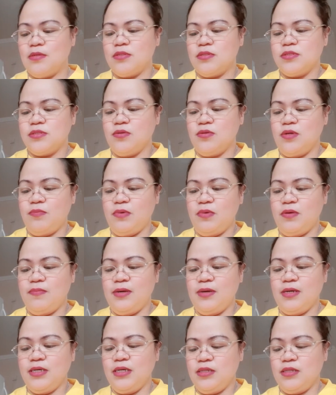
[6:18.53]
So,
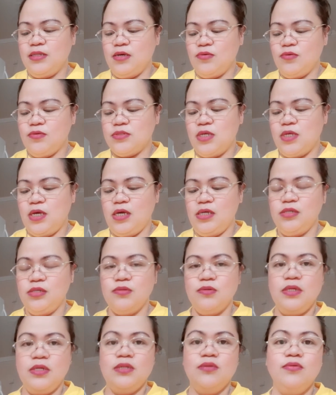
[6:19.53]
ipapakita ko sa
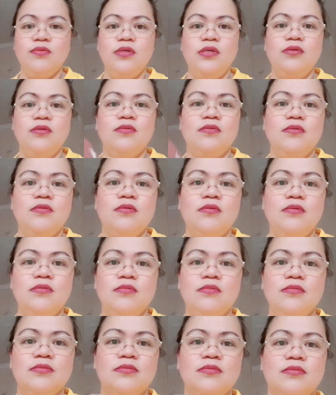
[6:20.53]
inyo, ito
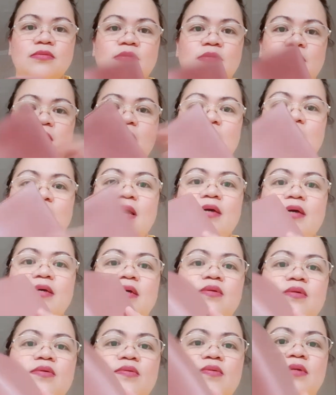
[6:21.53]
yung
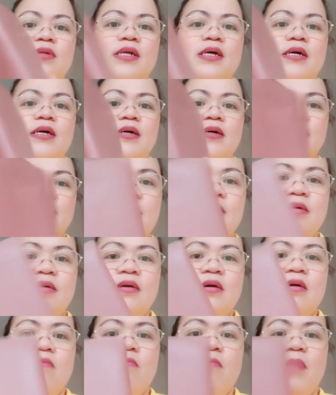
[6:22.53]
lagayan ko ng
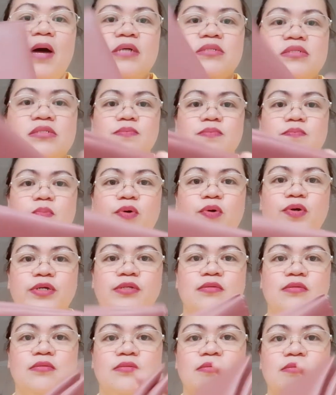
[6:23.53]

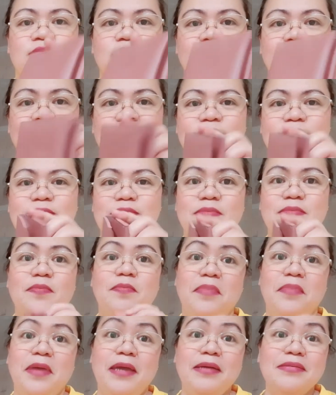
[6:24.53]
passport.
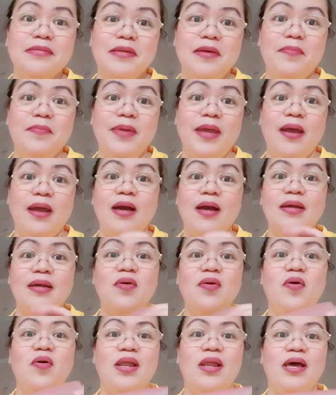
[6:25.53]
Pink na pink
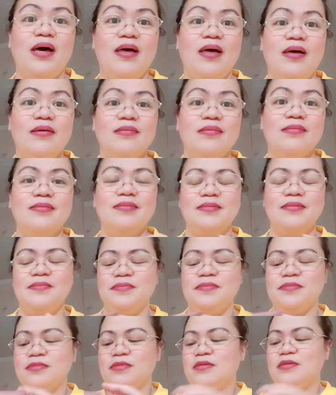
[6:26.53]
ang lola.
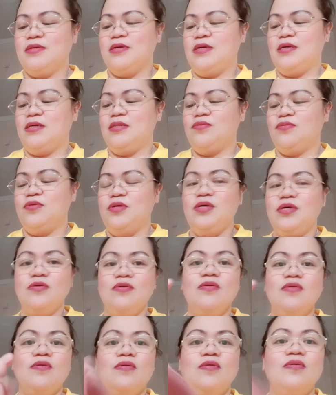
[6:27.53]
Ito
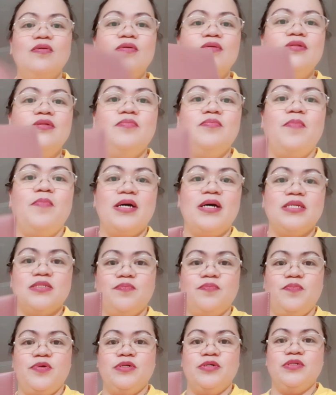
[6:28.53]
yung old
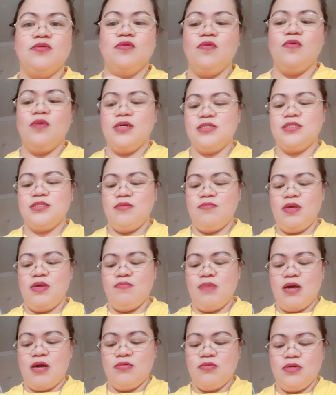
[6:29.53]
passport ko kasi
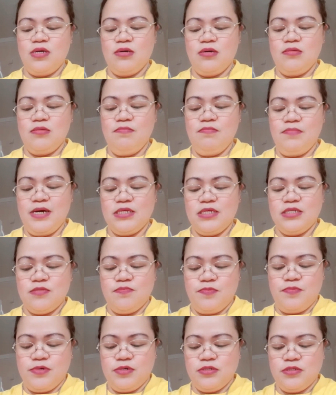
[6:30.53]
may bago na akong
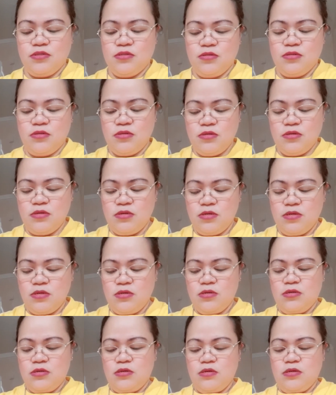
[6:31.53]
passport.
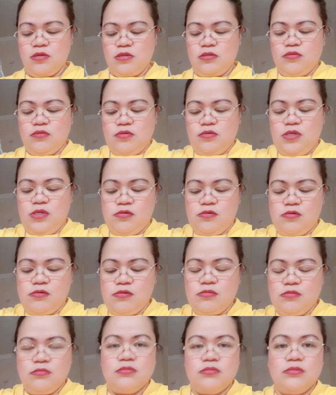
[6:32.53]
Ito
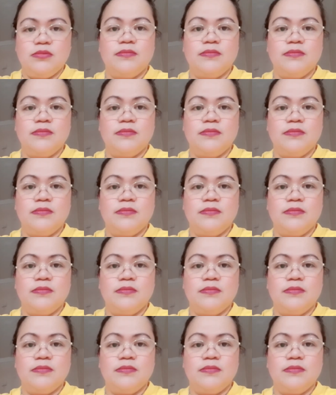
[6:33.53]
yung